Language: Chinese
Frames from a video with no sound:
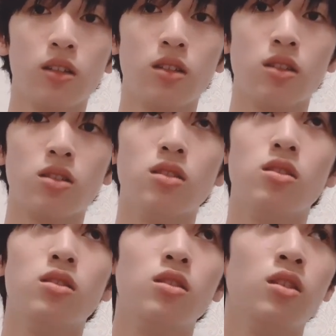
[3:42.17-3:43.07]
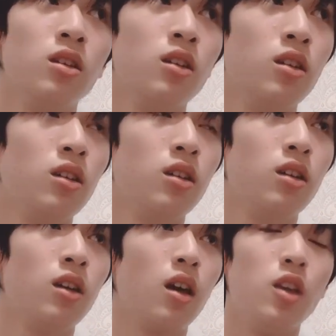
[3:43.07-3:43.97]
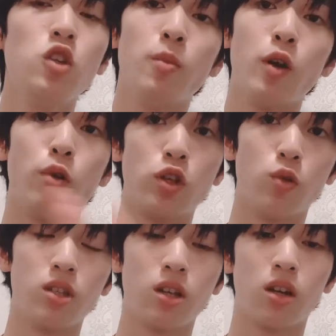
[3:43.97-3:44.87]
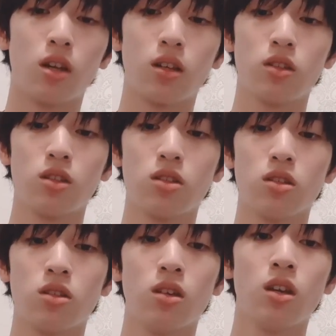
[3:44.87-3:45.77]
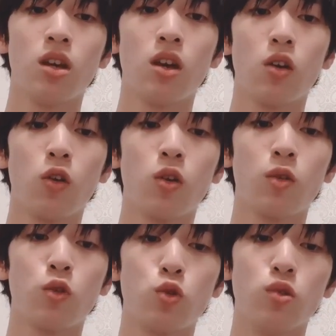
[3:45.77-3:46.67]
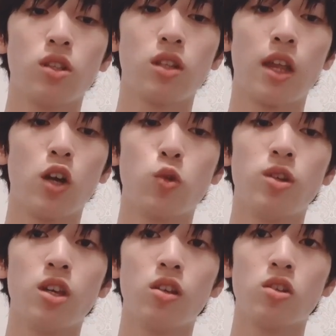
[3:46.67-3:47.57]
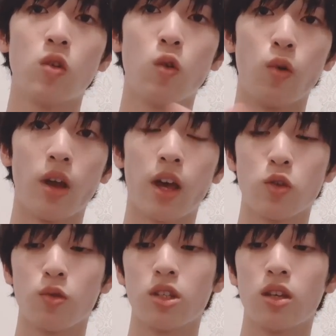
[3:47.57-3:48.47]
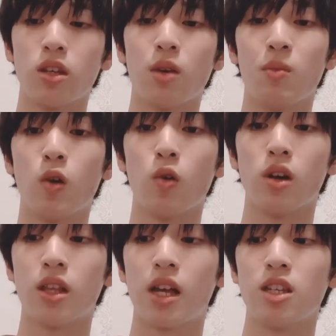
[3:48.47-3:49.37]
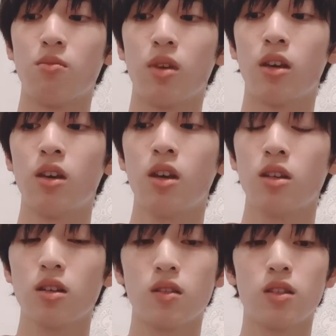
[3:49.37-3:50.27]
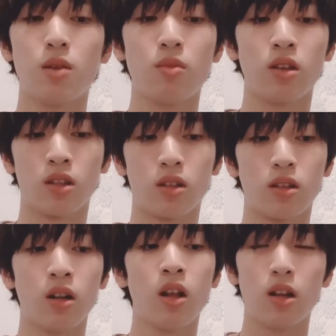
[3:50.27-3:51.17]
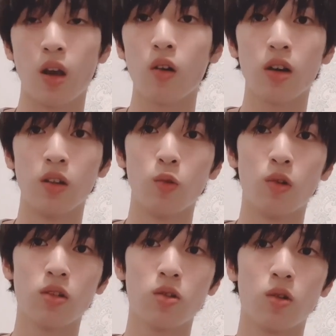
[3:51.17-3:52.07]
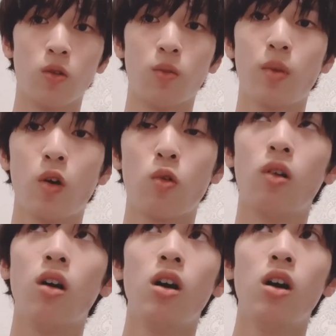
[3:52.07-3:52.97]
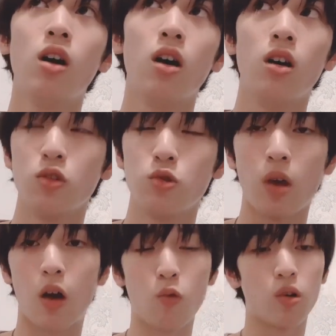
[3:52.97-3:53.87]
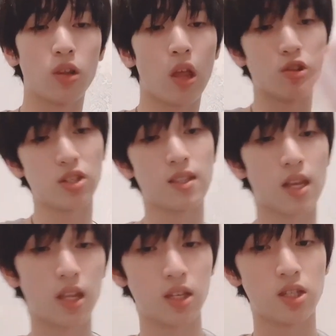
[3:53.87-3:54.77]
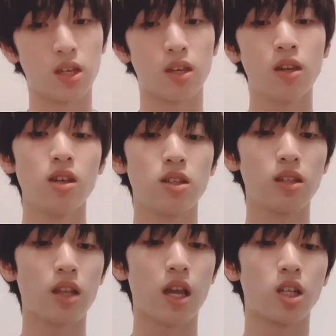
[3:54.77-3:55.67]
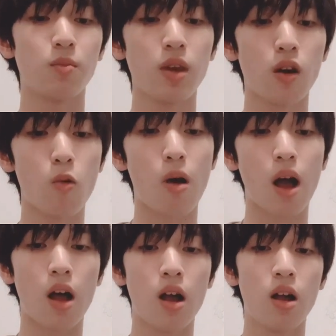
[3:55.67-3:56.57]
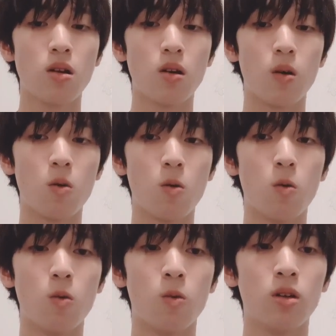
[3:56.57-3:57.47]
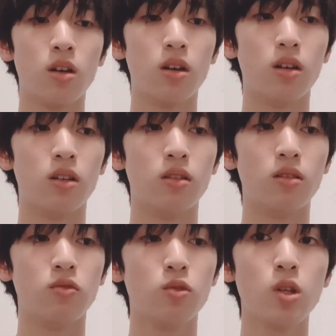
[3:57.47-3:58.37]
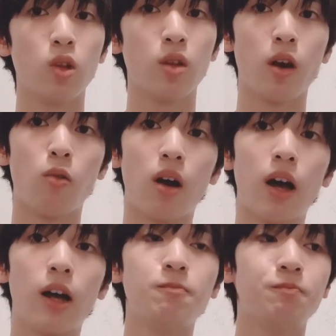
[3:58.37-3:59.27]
其实很久没有回重庆了。即使暑那个春节的时候回来重庆也没有跟他见面。这次见面呢，聊了很多，从包括。呃，去韩国到现在的一些心态上的变化，然后呃追求的变化，